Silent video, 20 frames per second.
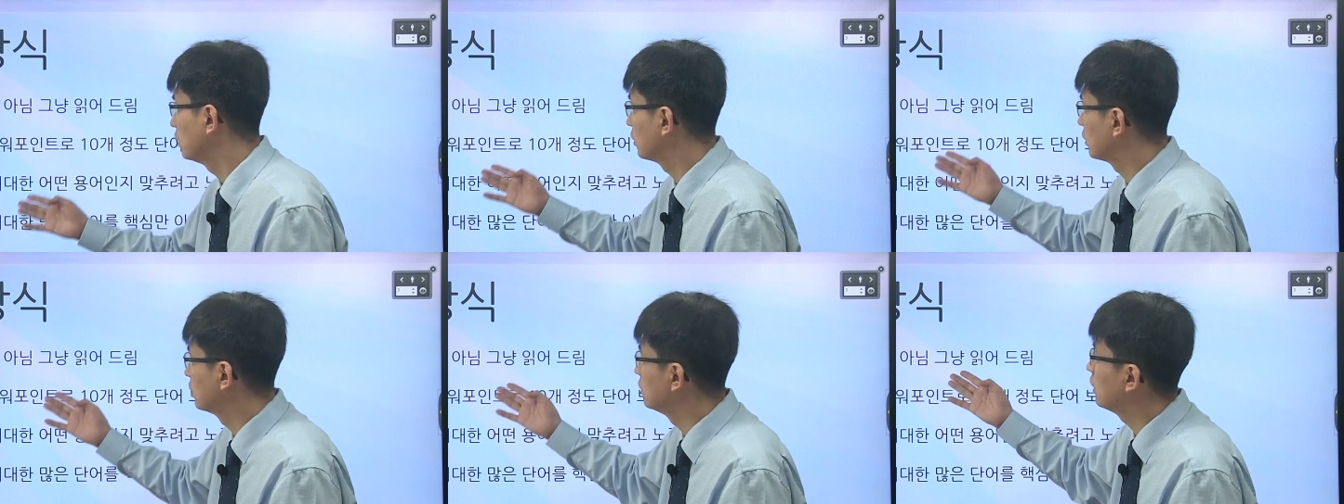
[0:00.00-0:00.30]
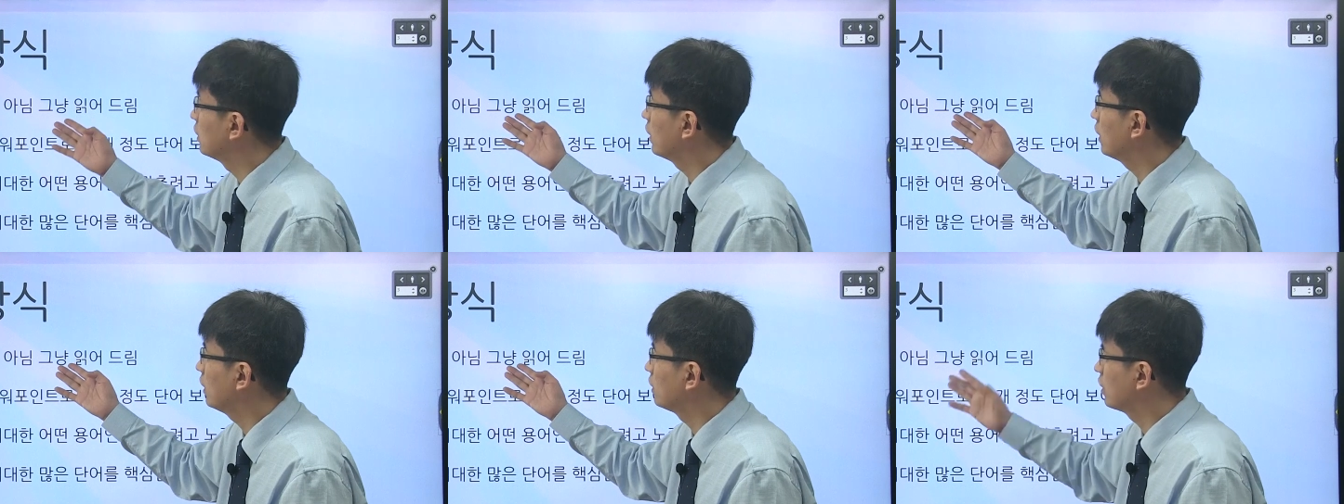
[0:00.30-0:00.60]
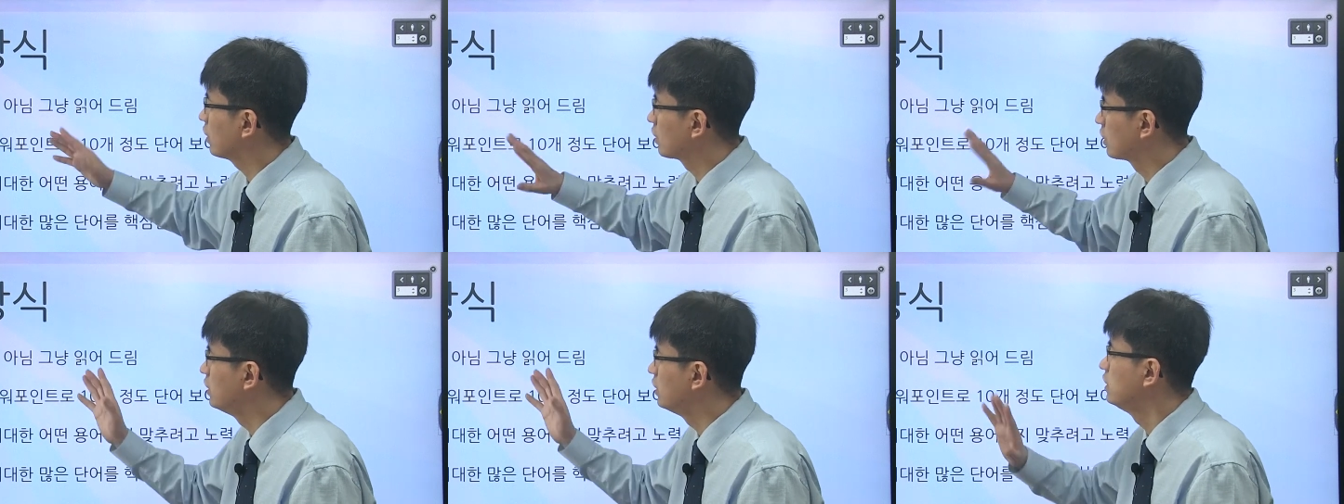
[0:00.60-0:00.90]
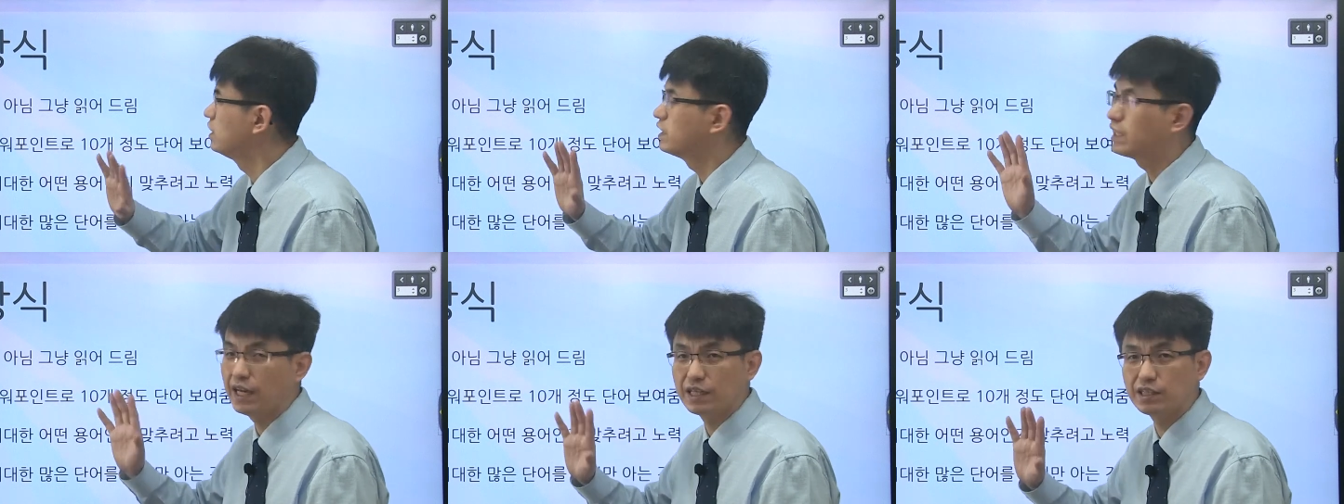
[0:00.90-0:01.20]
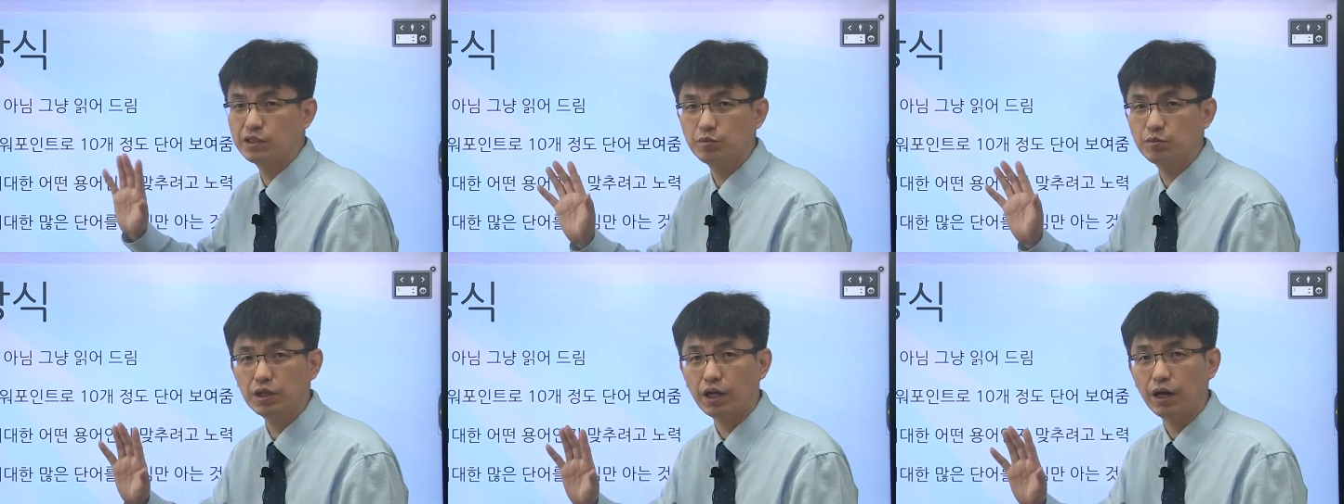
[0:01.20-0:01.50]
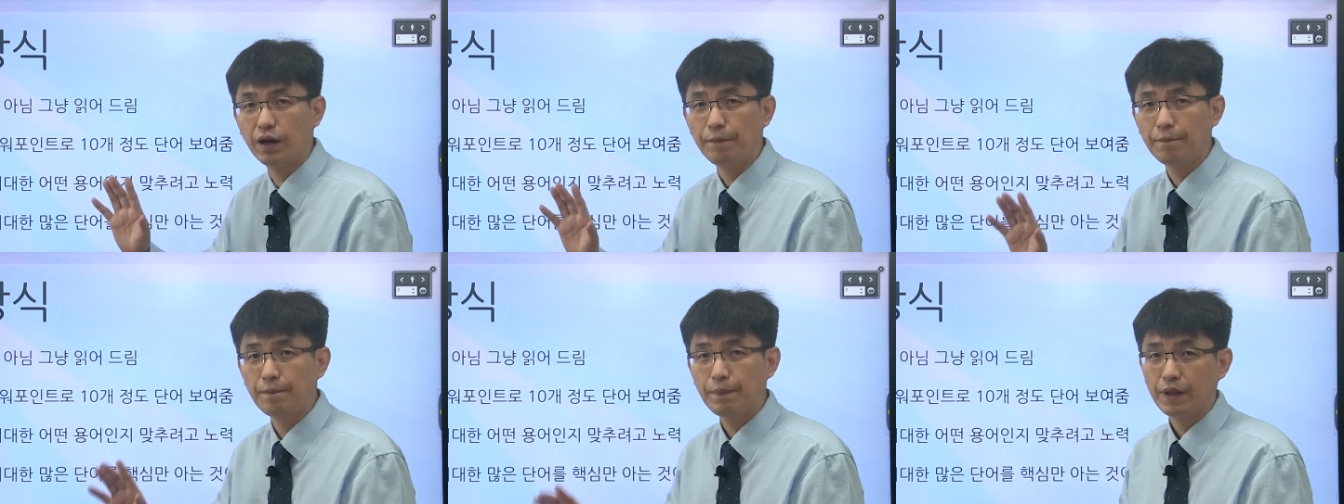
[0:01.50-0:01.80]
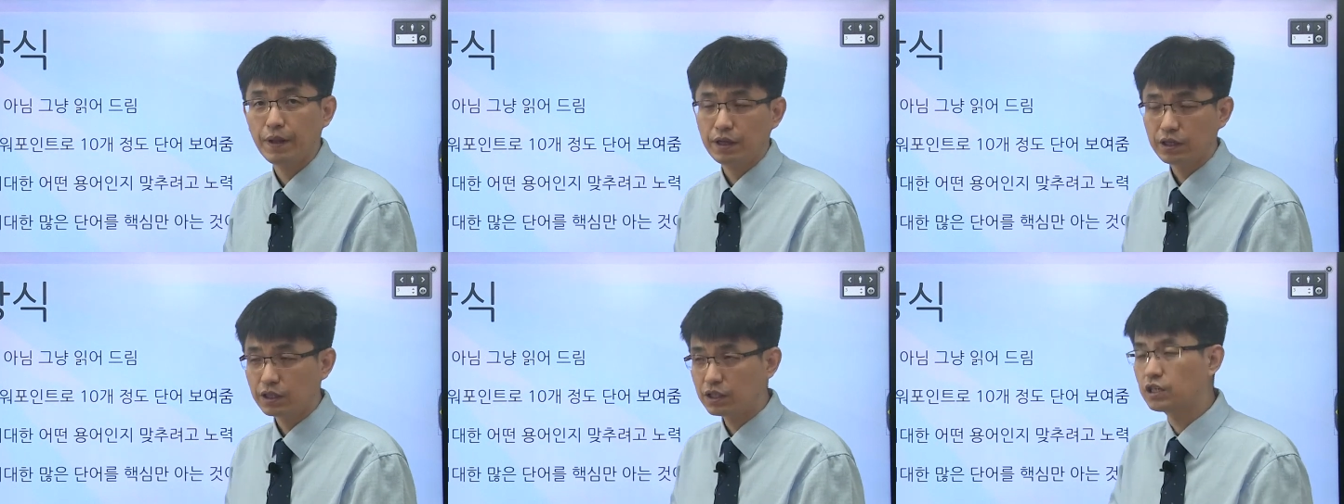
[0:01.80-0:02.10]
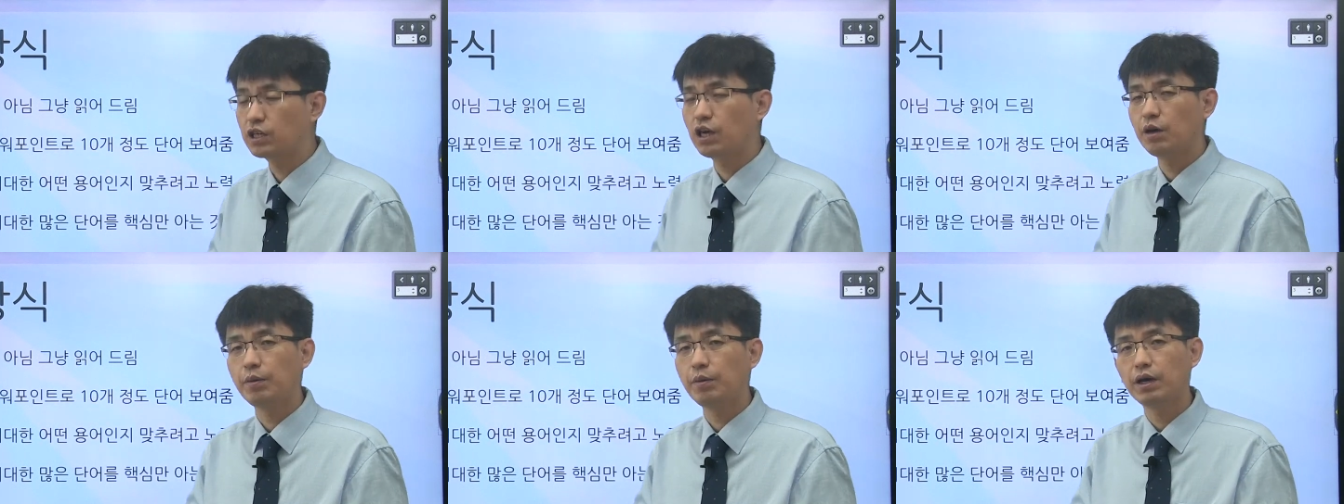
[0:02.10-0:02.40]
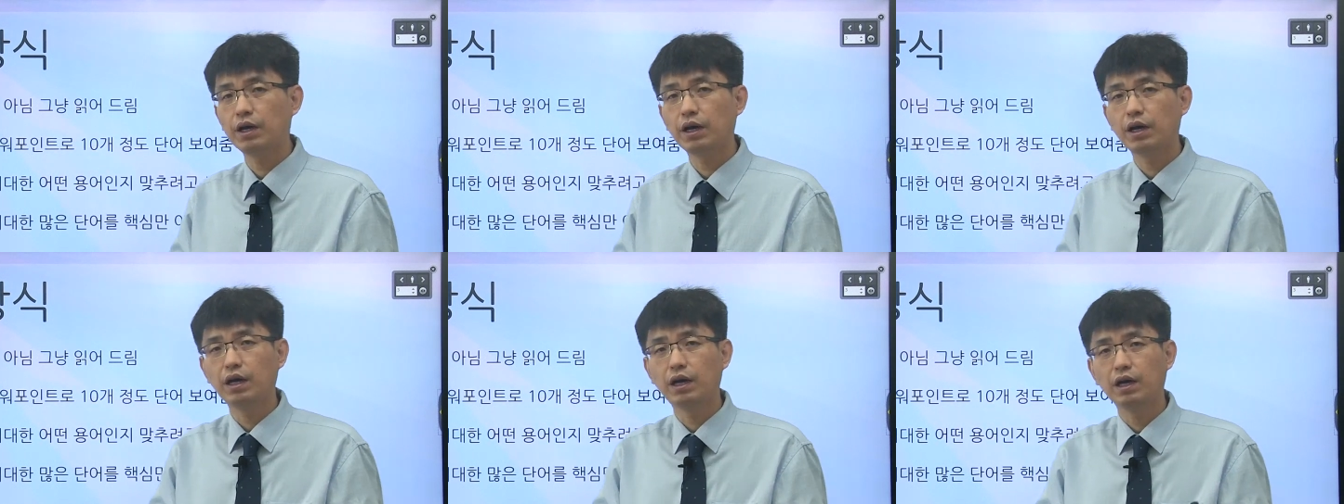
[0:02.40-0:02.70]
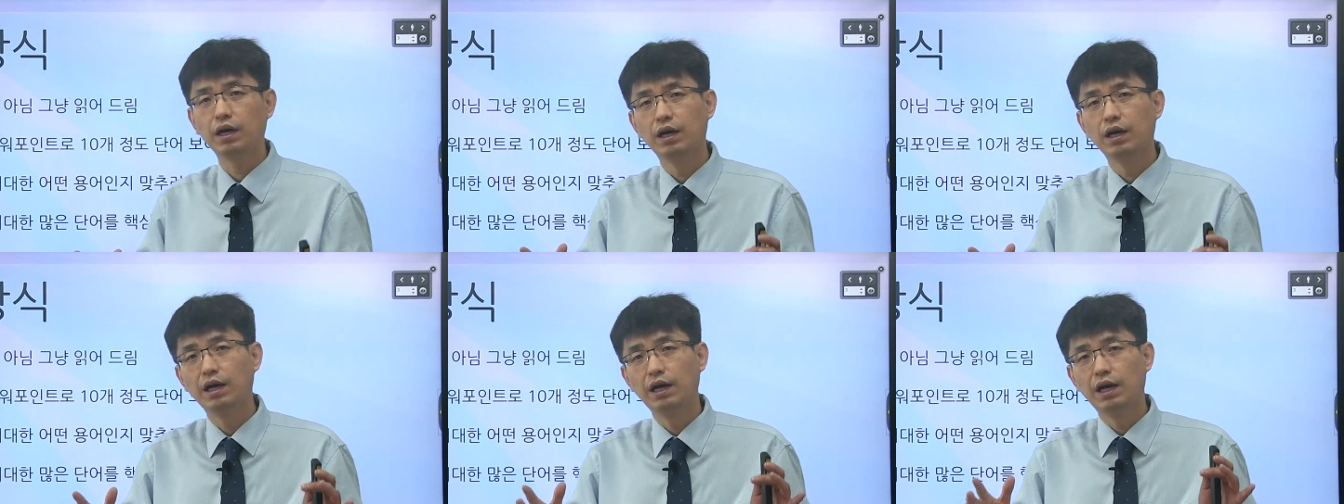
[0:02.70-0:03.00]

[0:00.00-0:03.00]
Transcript: 근데 이게 길지가 않습니다. 끽해봐야